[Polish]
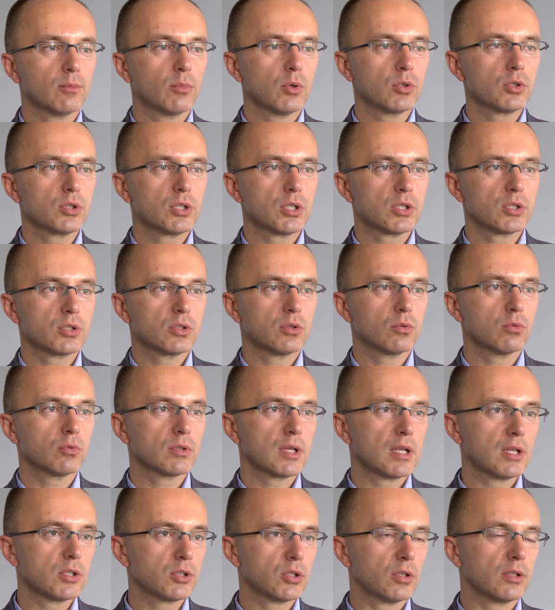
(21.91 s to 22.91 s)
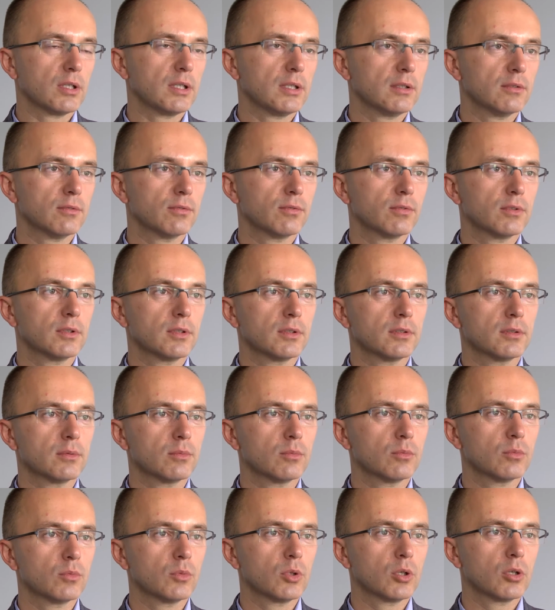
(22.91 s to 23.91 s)
bądź też są zalesione w
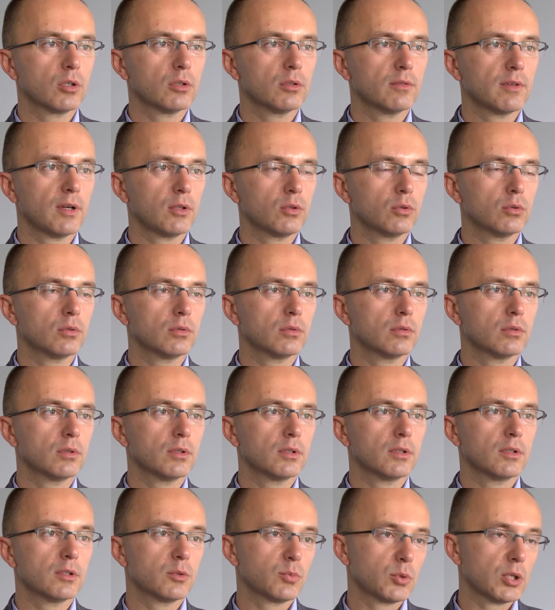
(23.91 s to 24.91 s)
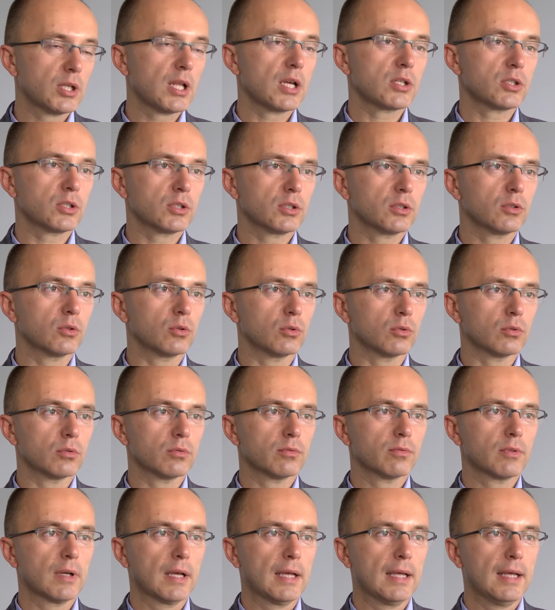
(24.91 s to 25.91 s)
dokonywaniu sprzedaży tych
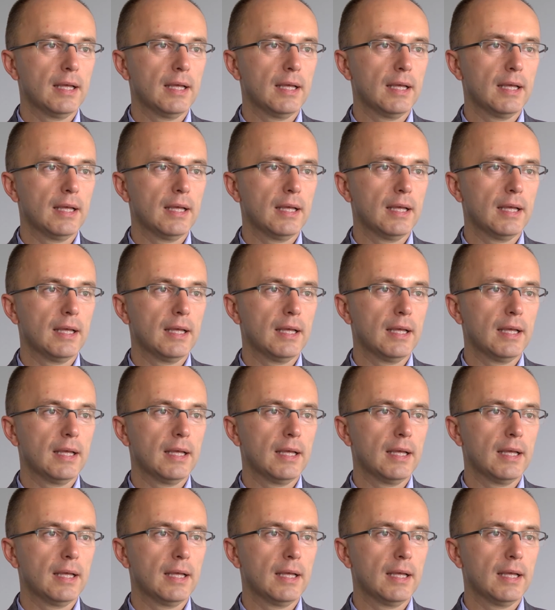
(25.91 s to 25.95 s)
gruntów.